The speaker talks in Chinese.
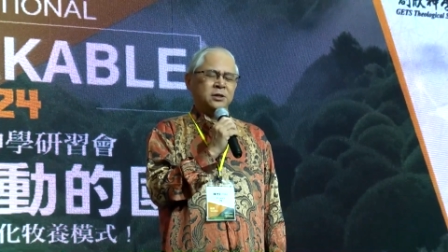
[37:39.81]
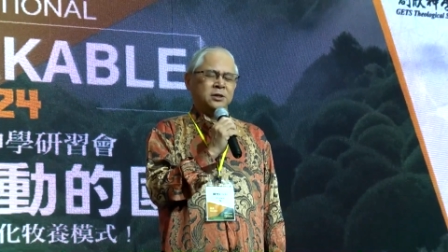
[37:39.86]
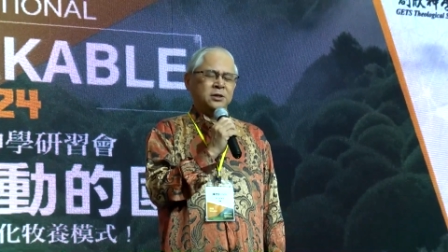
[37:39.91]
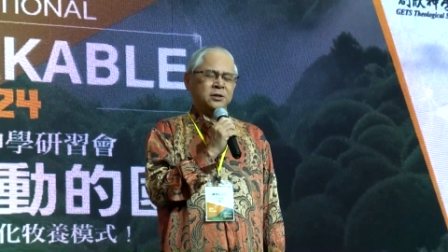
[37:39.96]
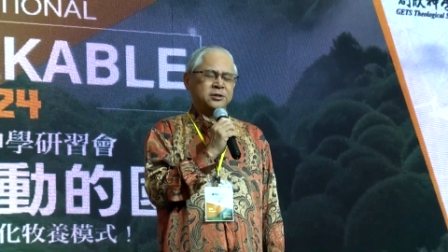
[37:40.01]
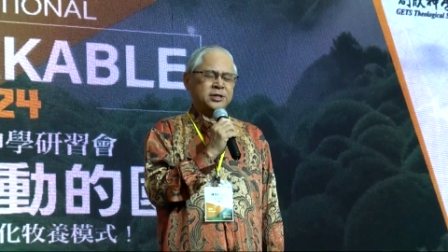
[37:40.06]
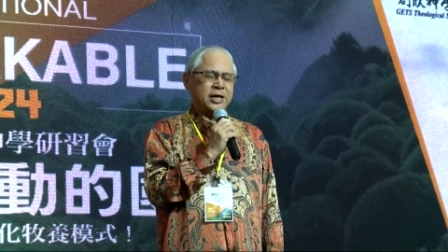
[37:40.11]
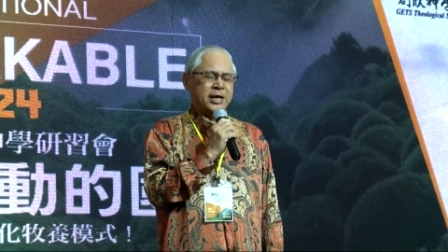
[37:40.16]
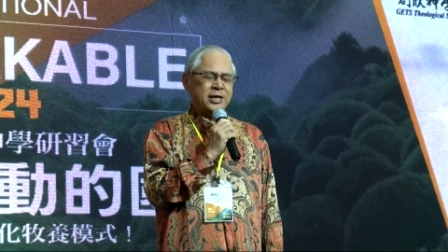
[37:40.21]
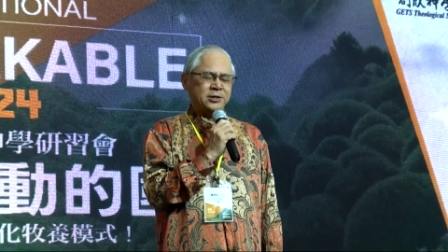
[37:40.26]

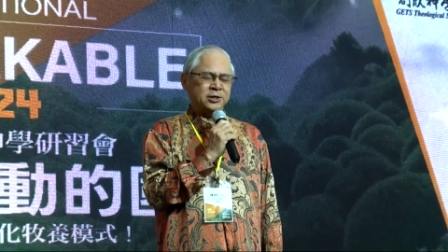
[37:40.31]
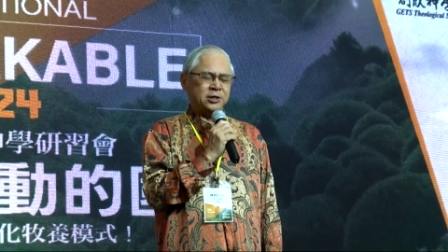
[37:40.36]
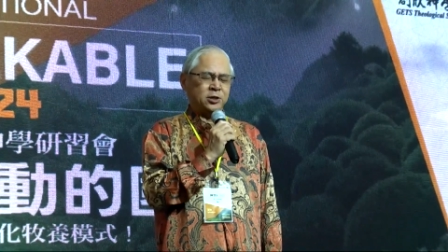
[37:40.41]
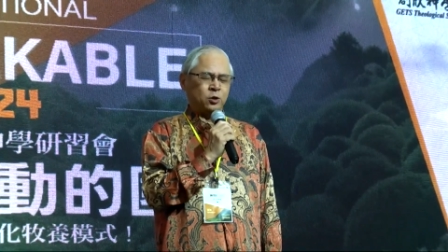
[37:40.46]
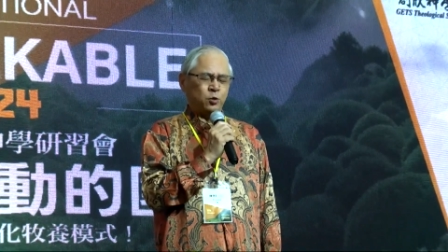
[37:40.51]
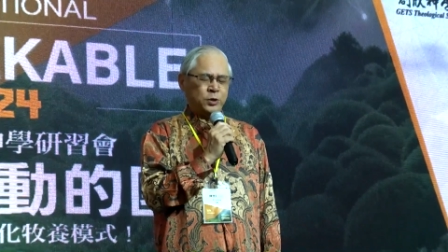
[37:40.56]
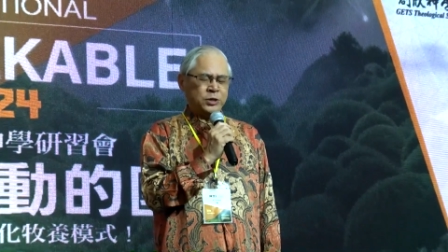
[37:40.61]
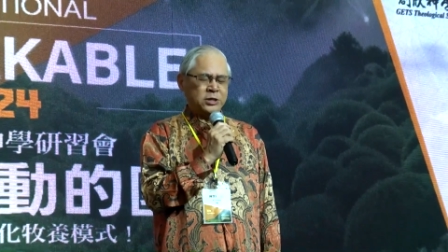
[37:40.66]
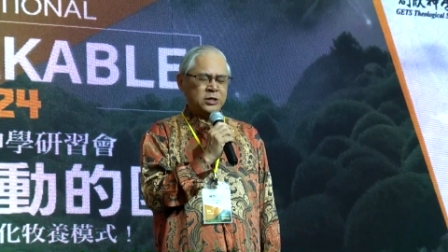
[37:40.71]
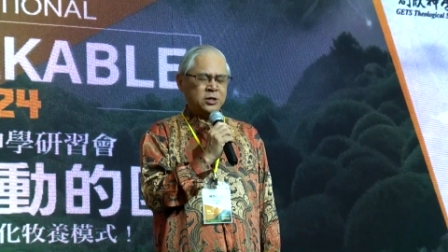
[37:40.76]
再一次
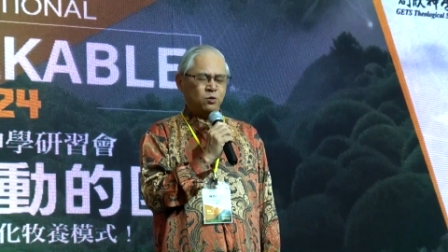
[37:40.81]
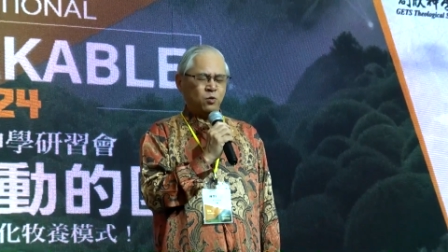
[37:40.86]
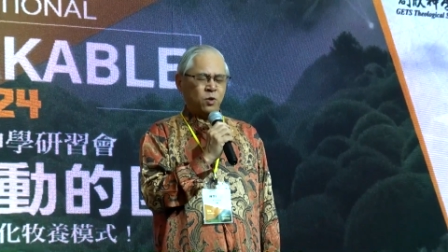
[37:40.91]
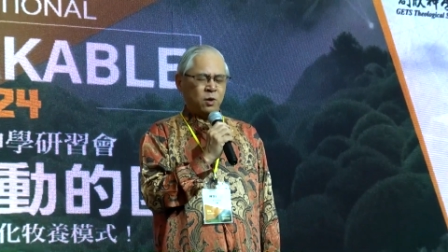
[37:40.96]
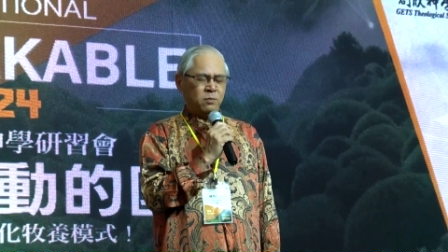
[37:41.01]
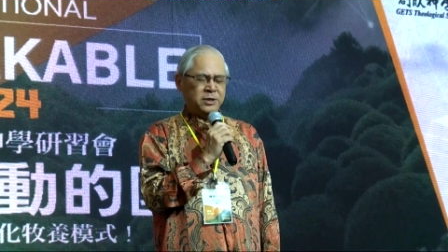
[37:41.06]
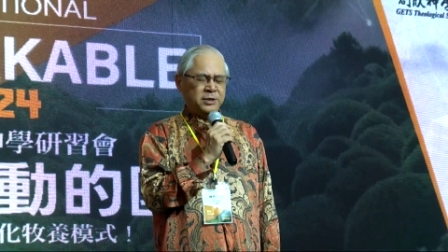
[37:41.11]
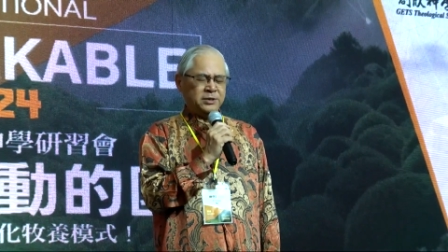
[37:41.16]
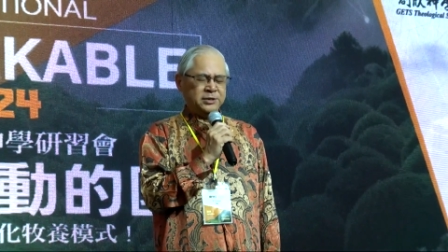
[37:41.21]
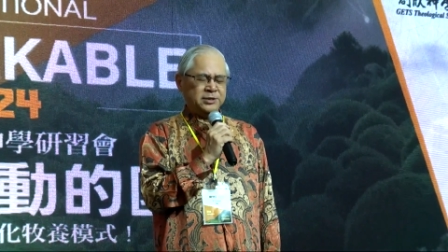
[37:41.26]
归于我
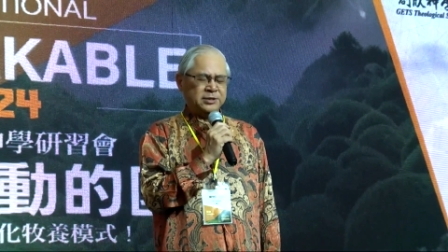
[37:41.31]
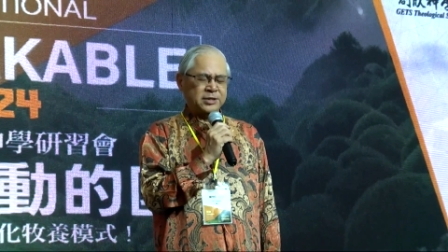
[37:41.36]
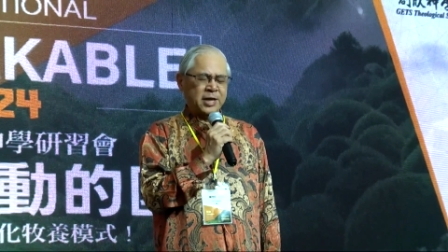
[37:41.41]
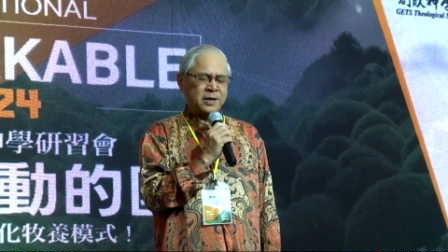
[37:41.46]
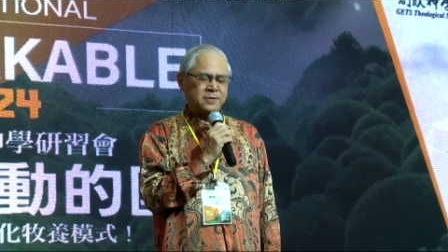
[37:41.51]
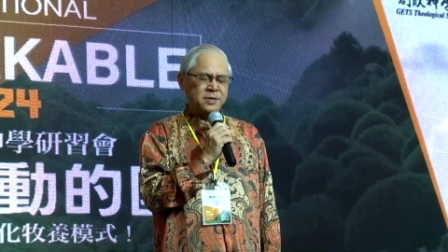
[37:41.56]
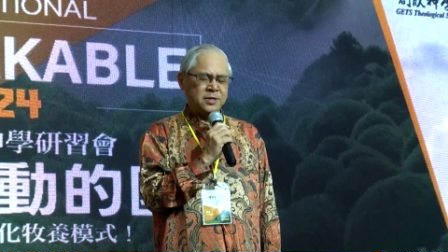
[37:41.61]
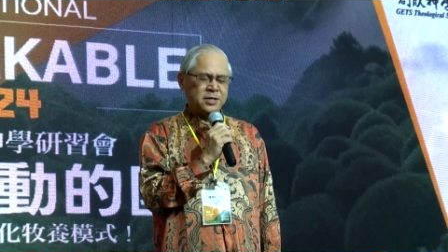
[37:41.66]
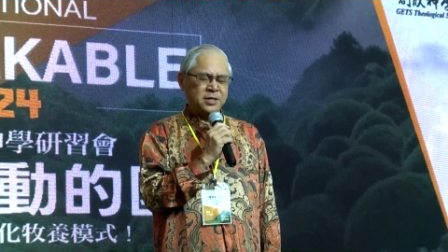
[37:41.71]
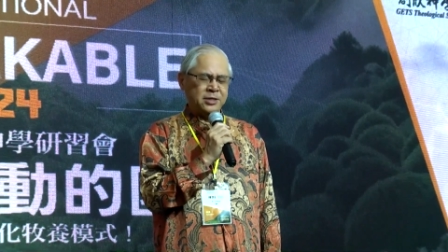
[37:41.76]
们
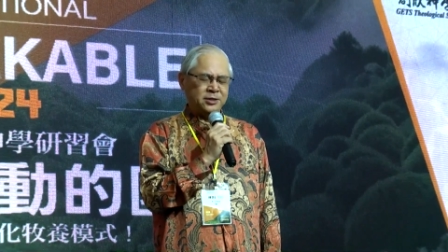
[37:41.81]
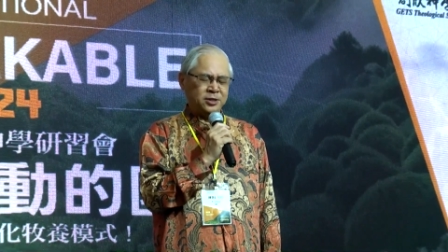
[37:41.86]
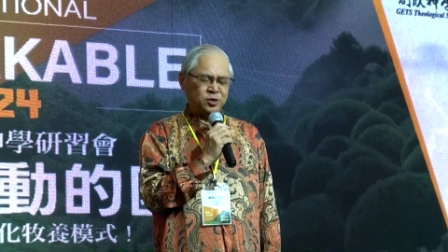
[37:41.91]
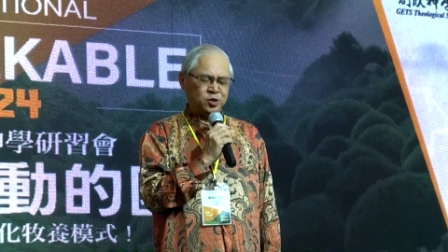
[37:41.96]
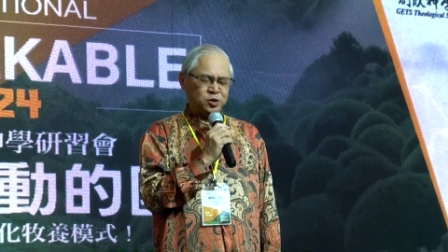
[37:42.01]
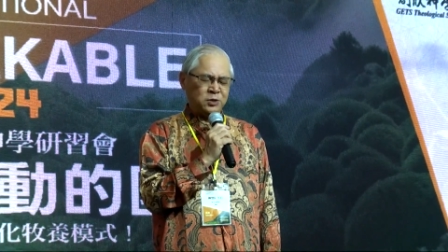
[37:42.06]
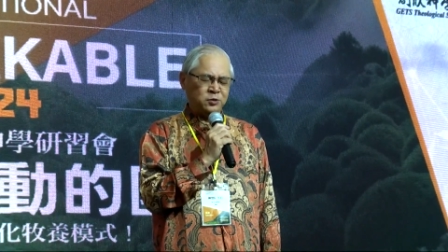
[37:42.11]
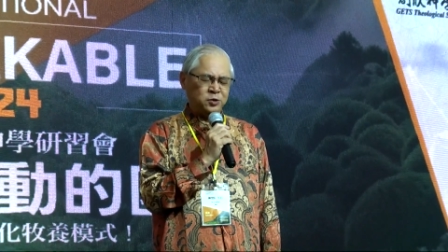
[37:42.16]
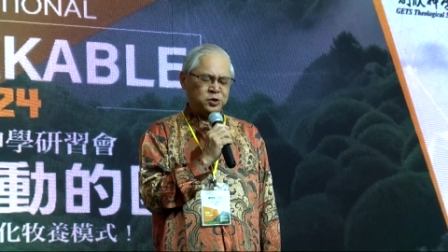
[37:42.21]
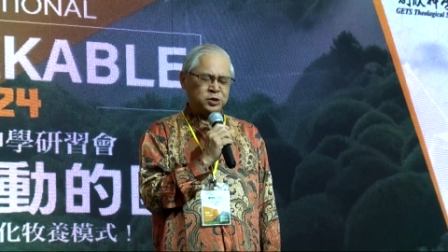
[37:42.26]
三一的
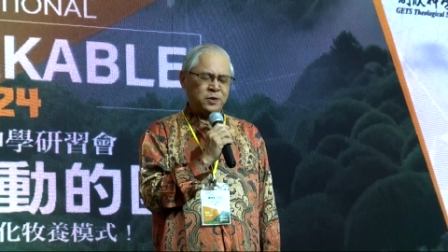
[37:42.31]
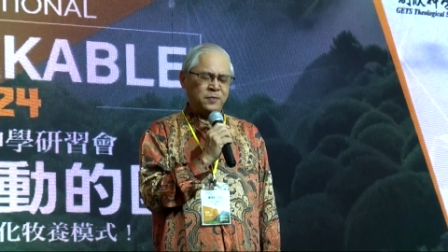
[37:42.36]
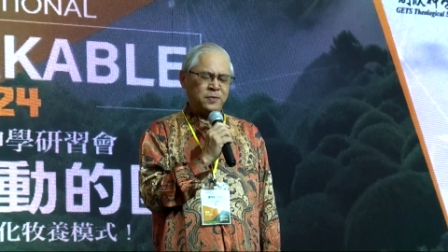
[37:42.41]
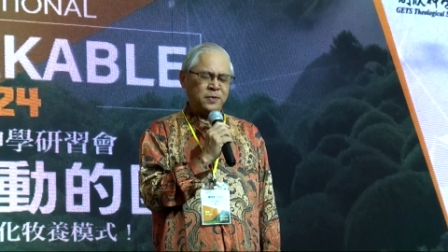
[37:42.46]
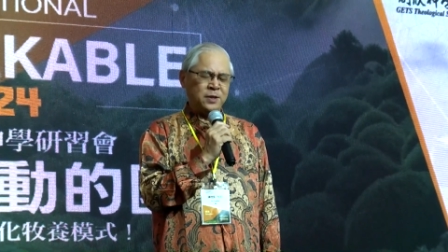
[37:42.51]
真神，